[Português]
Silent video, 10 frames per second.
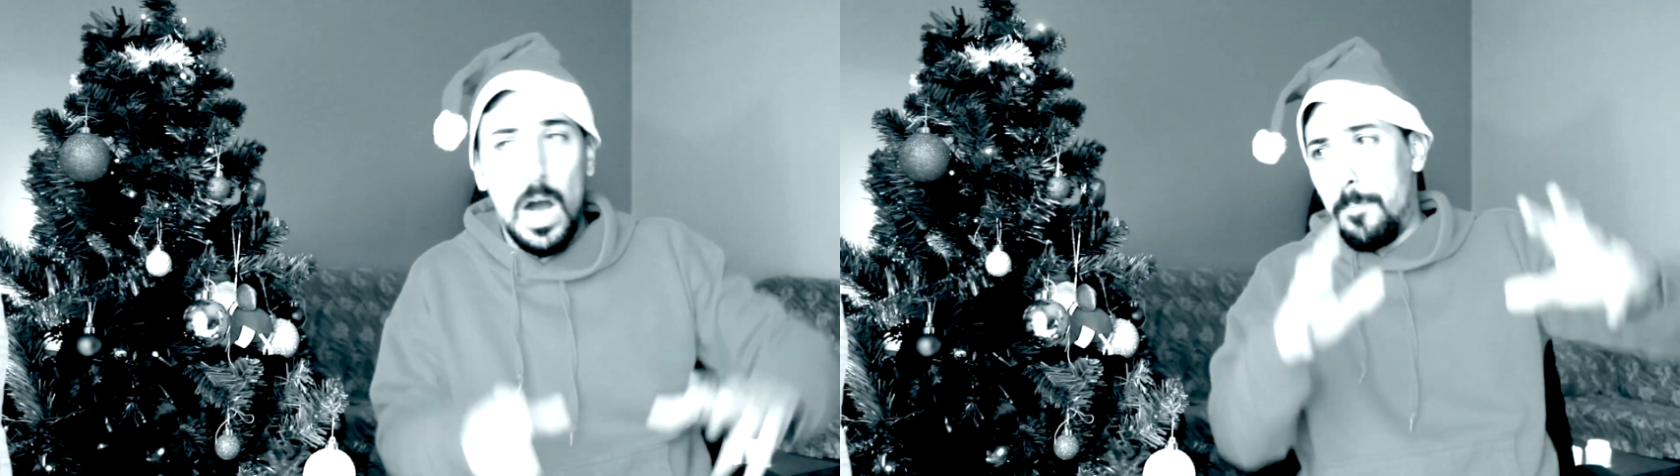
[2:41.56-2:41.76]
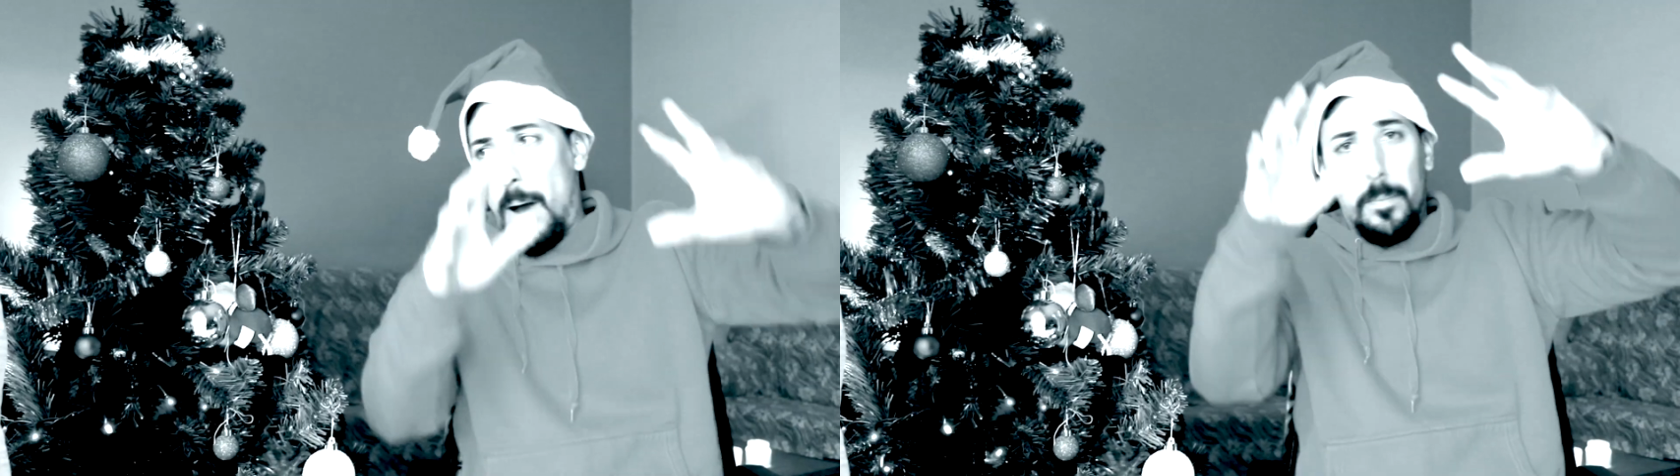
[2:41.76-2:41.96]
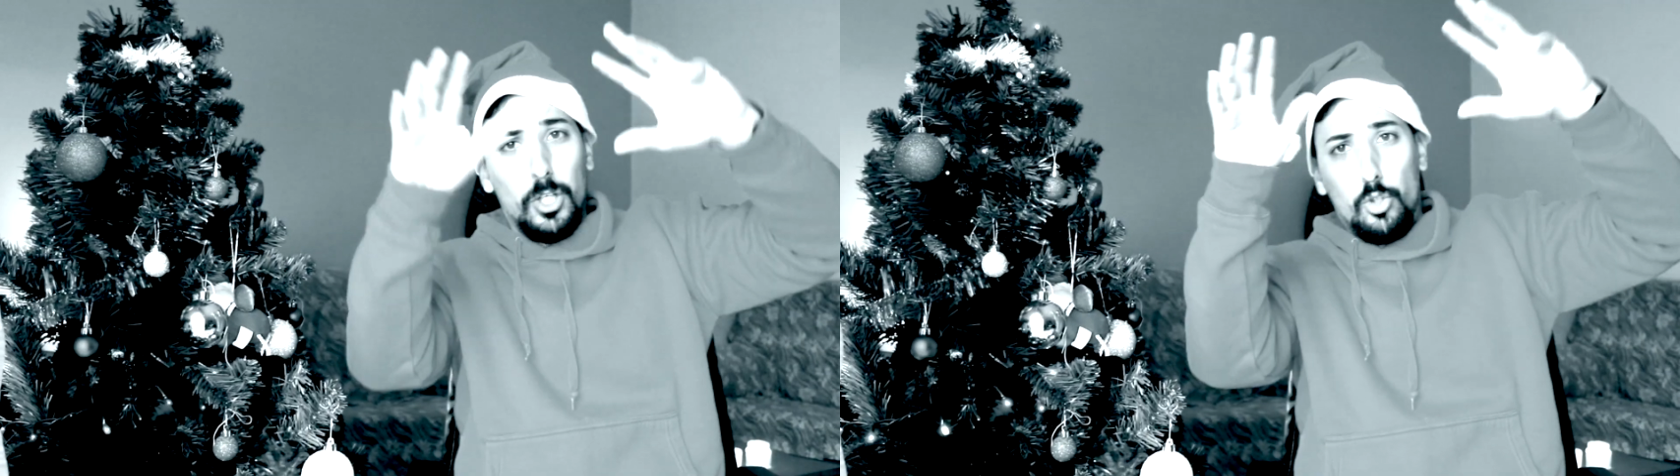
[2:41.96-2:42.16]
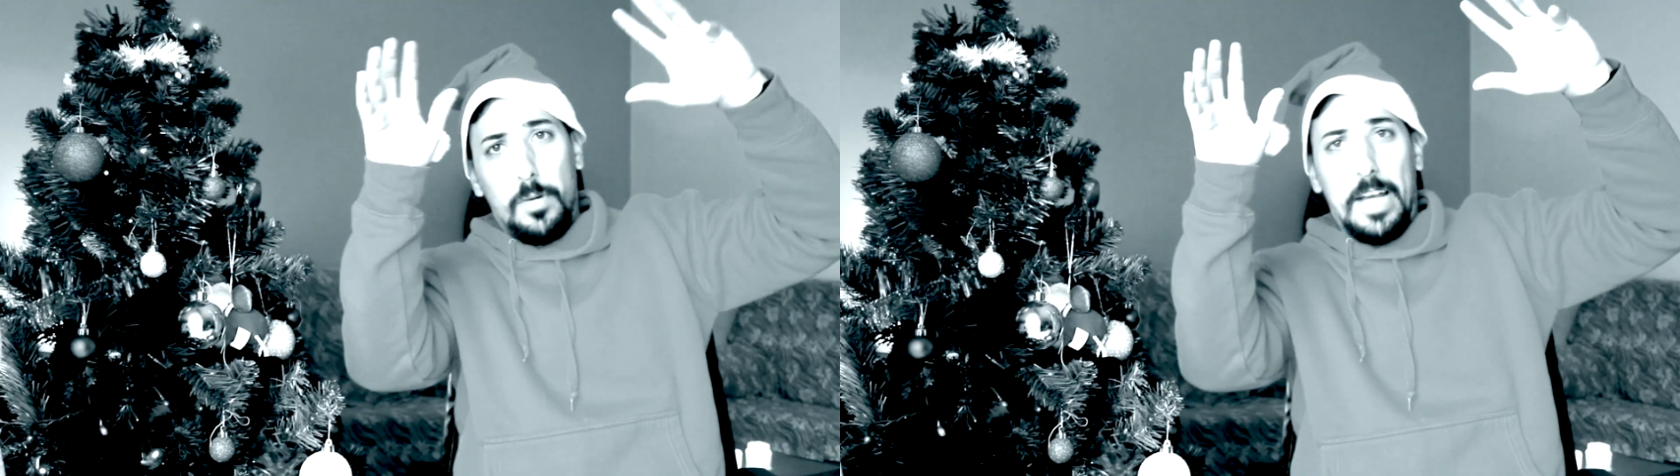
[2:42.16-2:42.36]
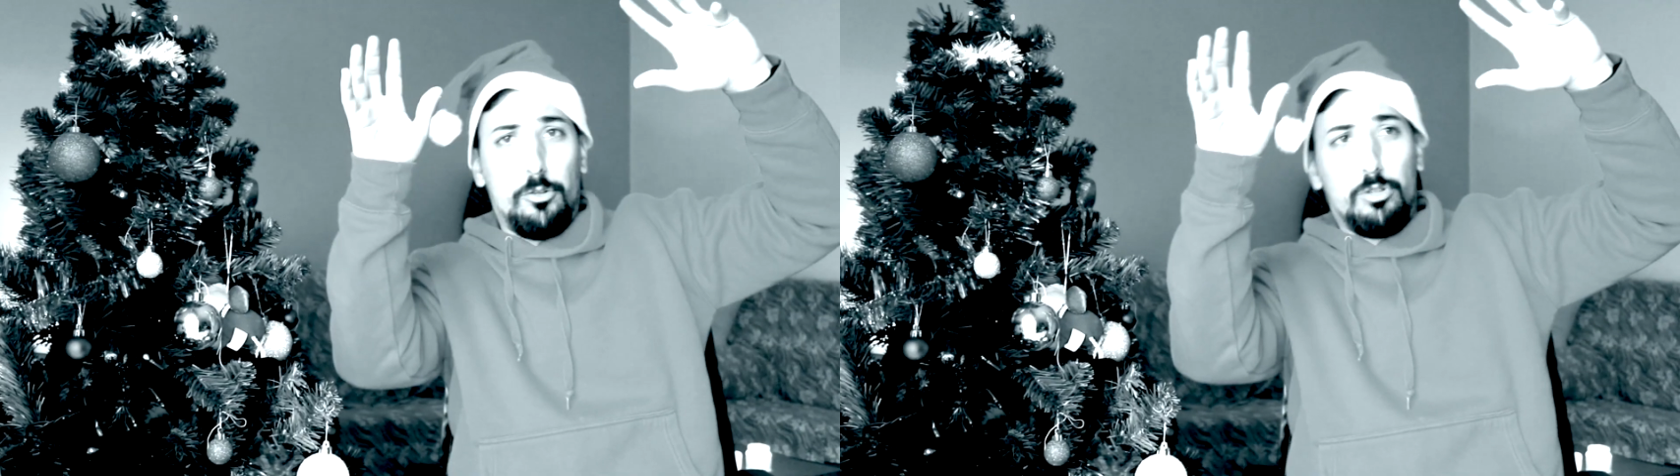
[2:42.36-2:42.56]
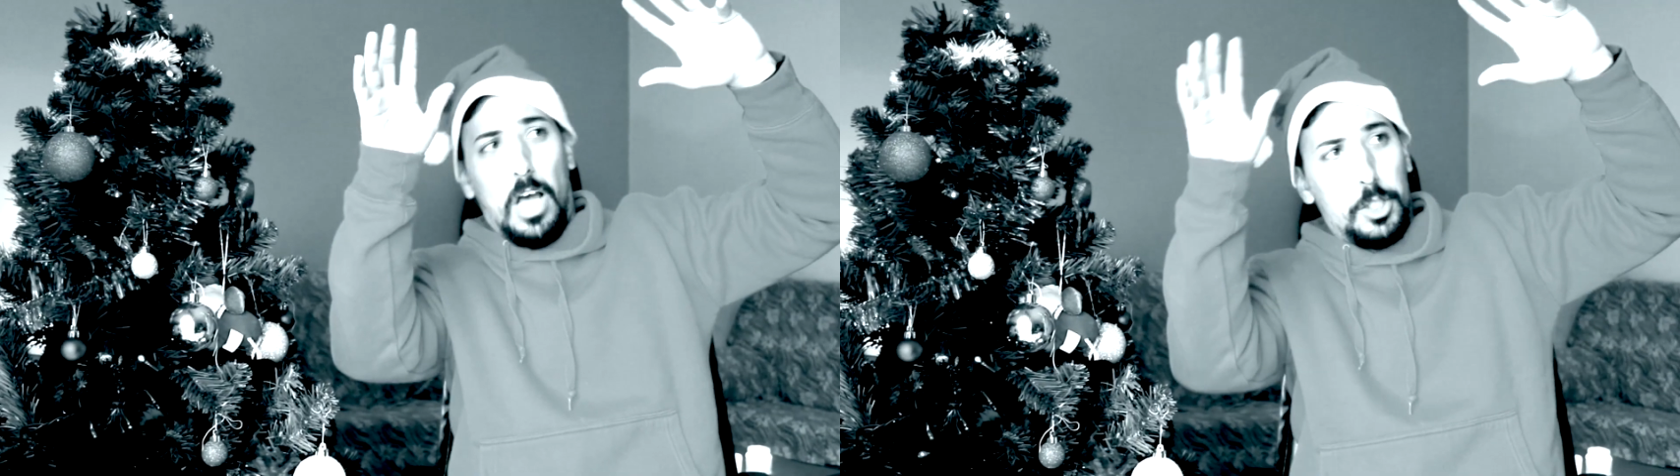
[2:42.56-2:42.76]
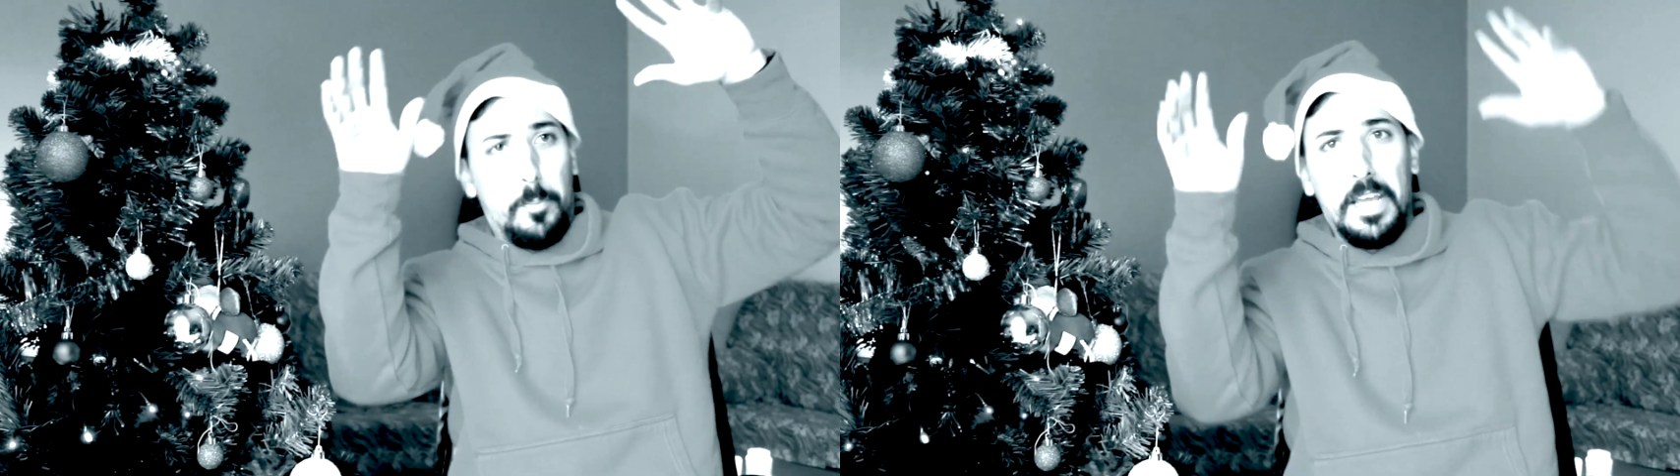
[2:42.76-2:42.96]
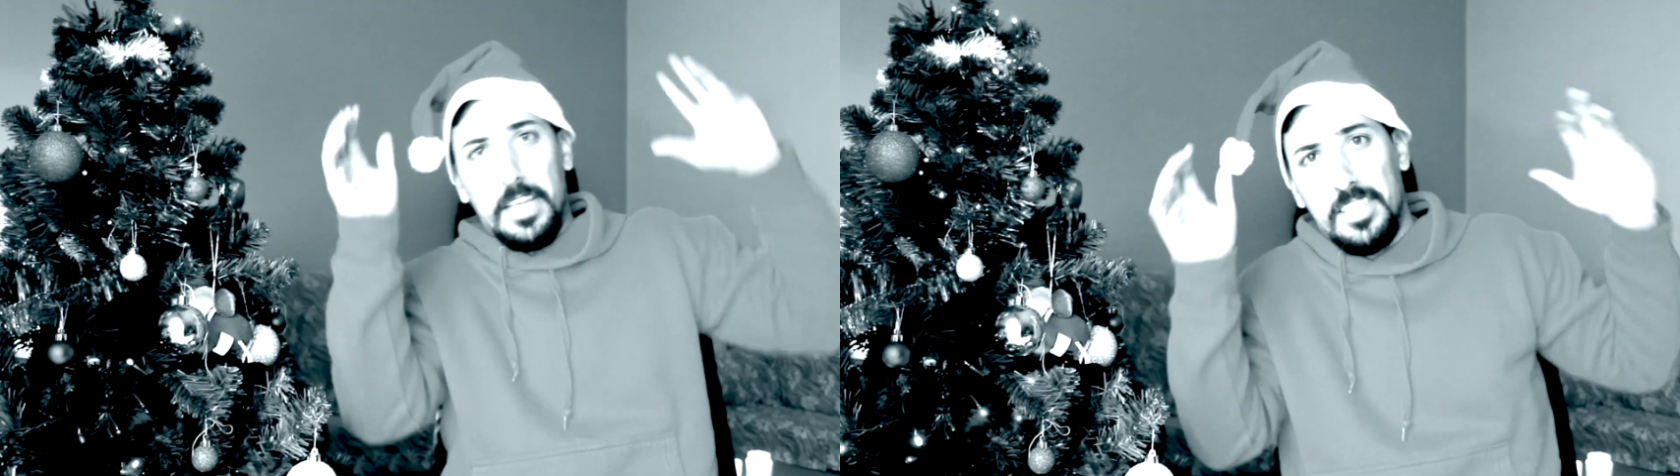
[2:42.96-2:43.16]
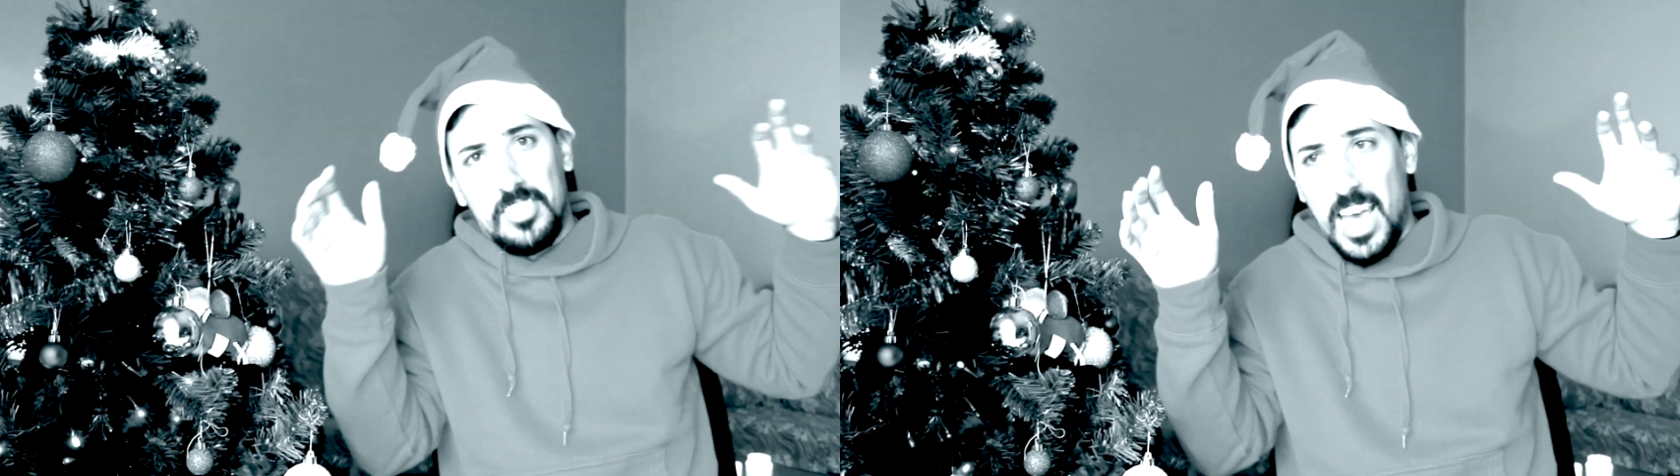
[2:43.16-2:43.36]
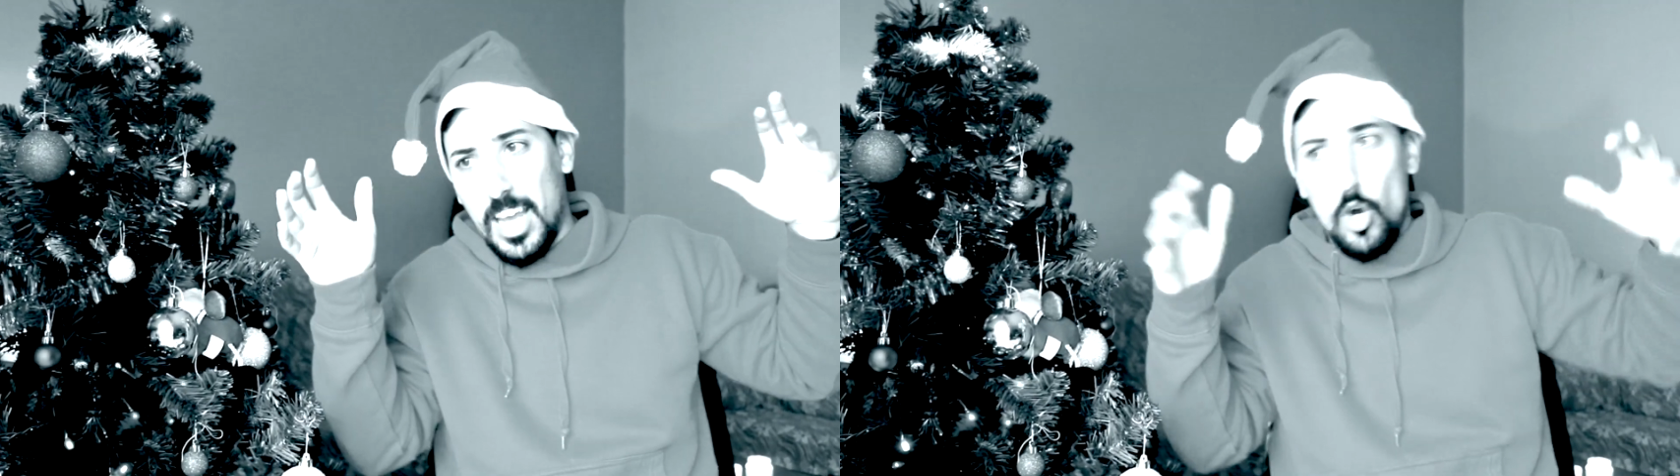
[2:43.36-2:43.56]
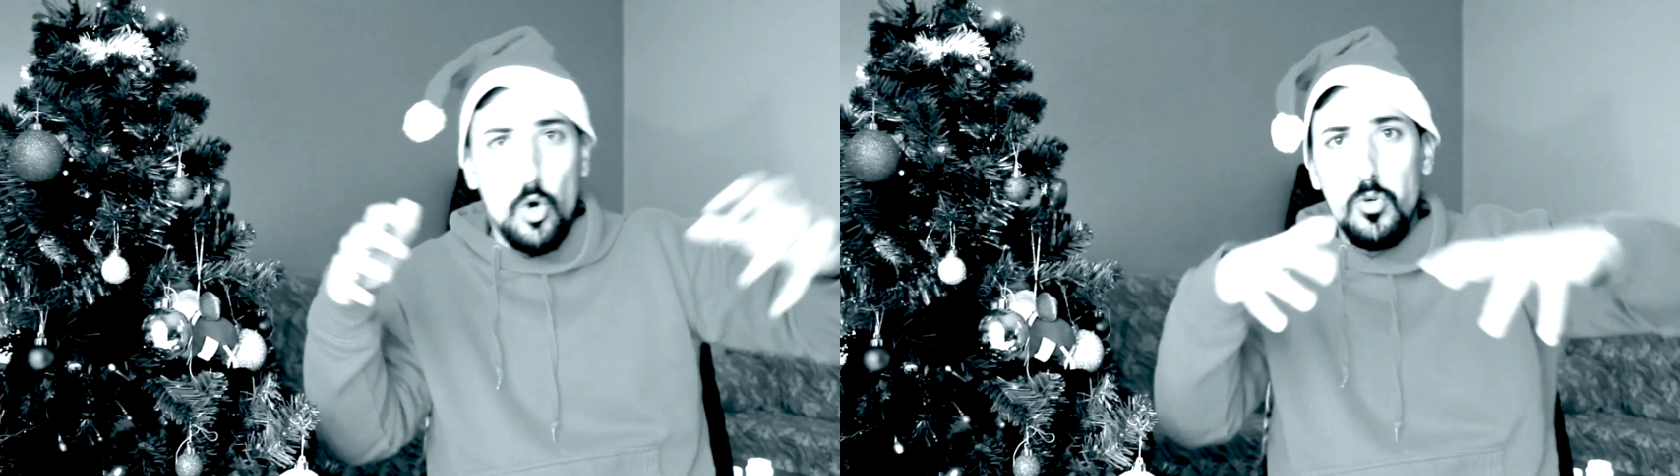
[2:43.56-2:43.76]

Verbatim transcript: Ah pá, mas o que é que tu estás pai a dizer?